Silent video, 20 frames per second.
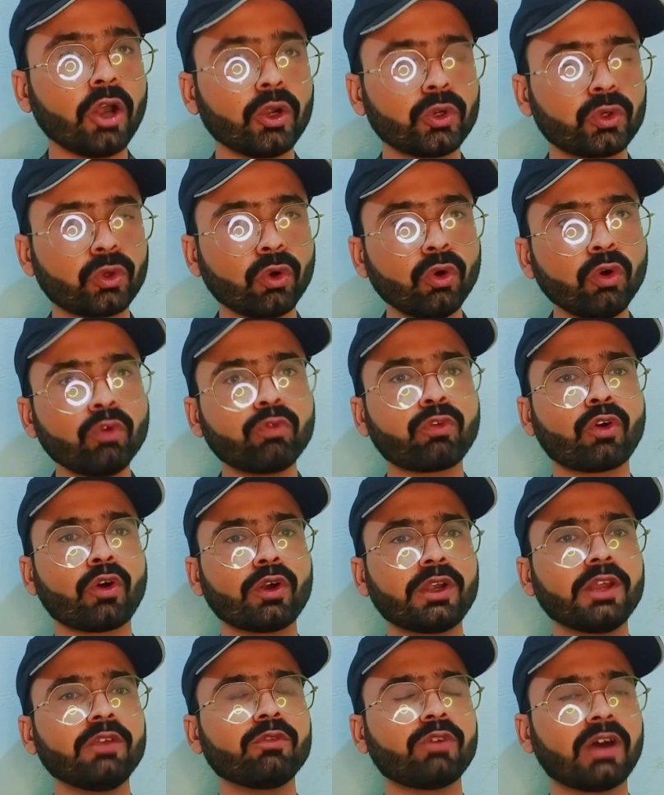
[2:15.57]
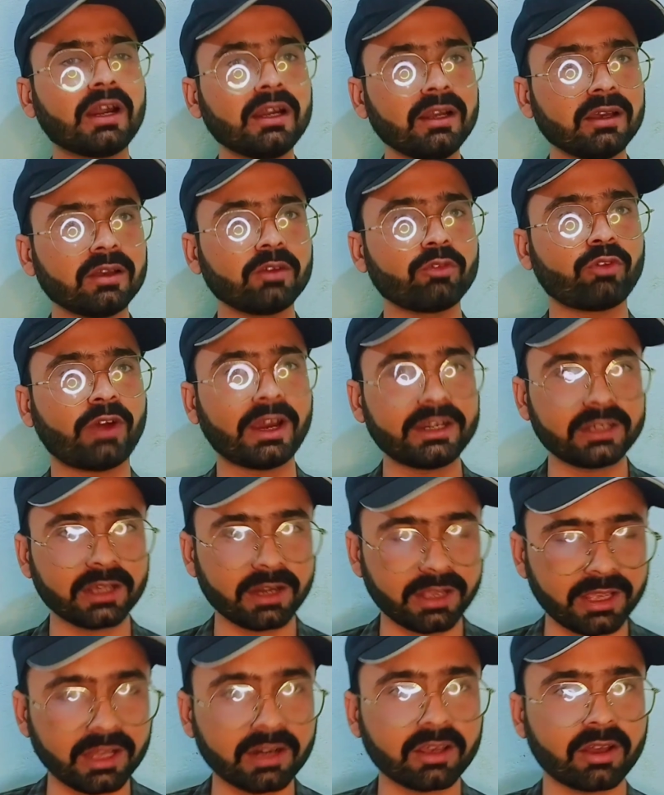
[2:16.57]
241 फाइटर
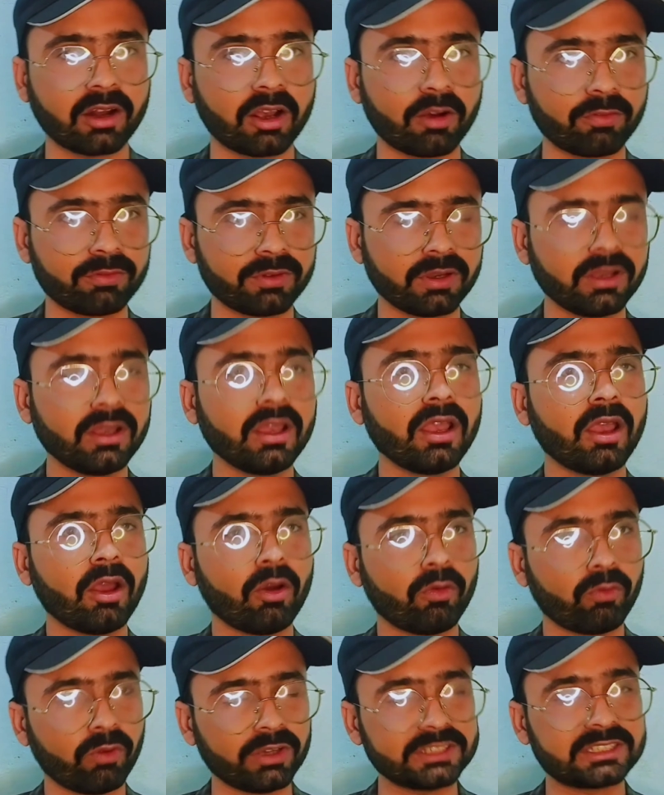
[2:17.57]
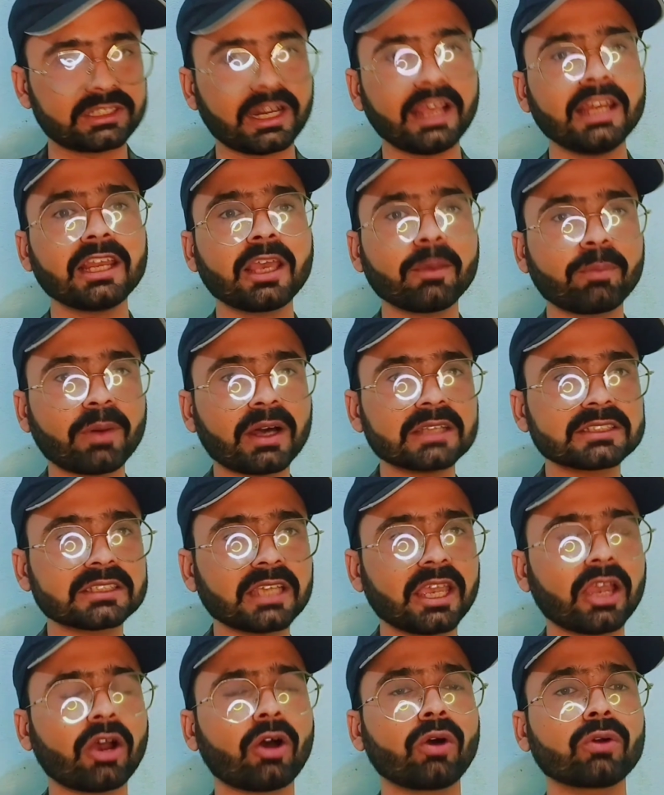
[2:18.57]
एयरक्राफ्ट वो इसराइल के पास
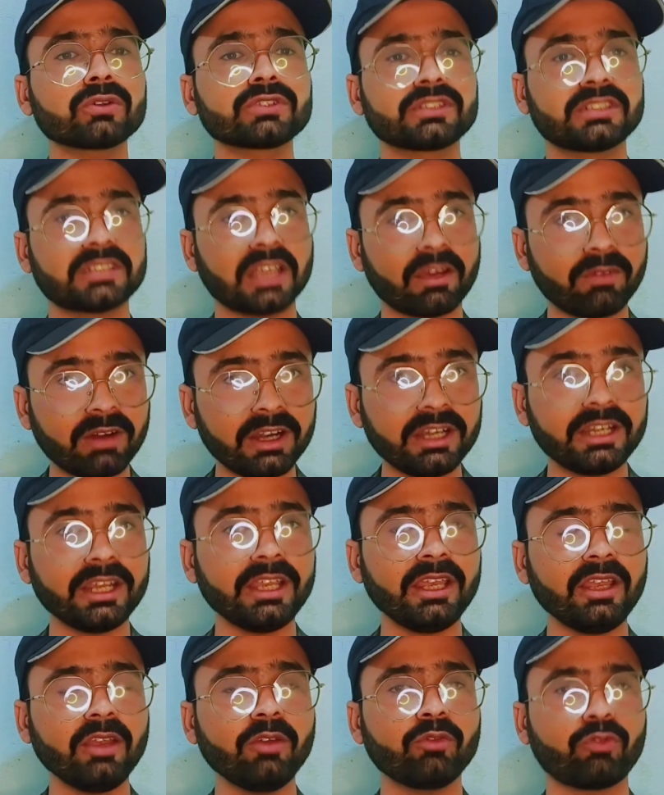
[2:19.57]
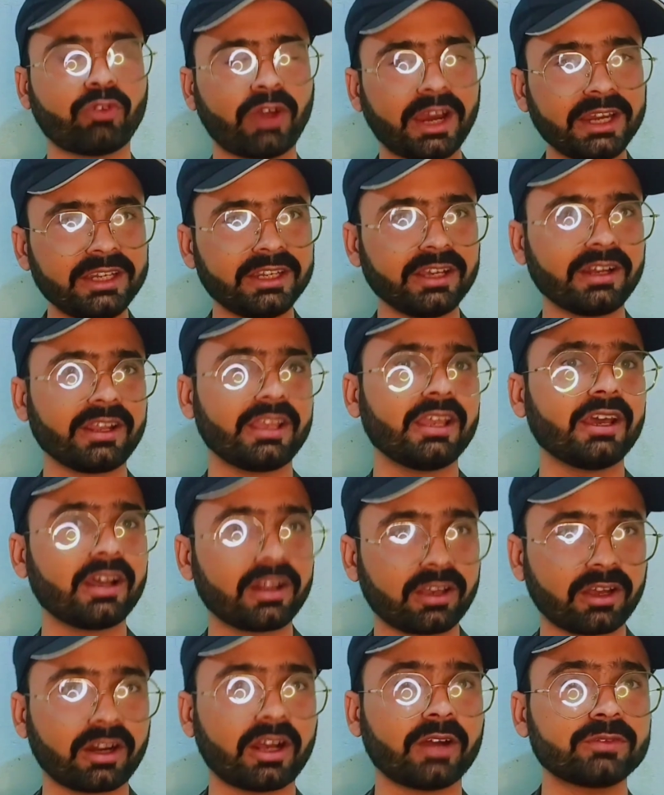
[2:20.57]
है और 70 फाइटर
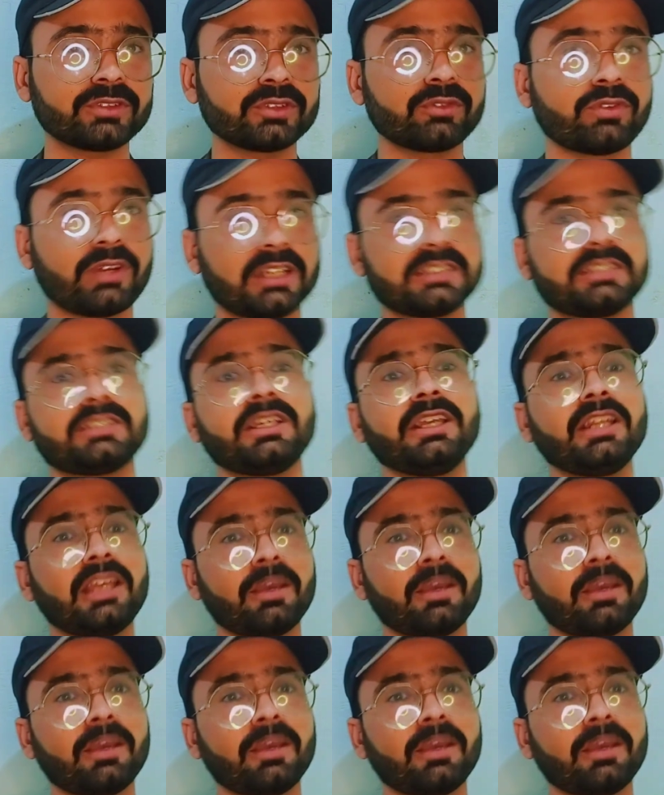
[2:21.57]
एयरक्राफ्ट फ़लस्तीन के